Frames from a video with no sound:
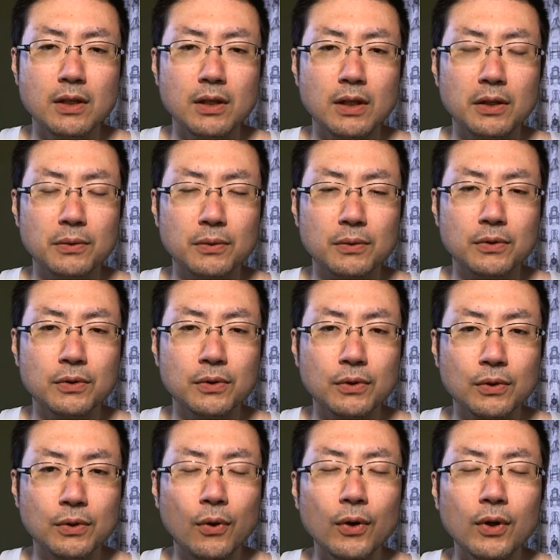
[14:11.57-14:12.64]
あの、
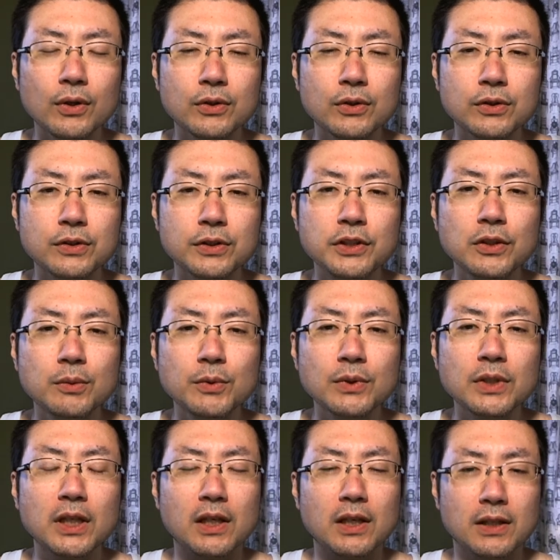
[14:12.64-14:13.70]
こ国のも
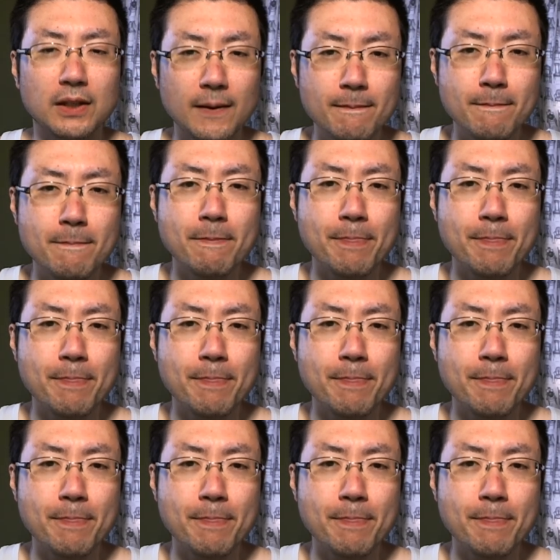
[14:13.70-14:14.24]
のだからね。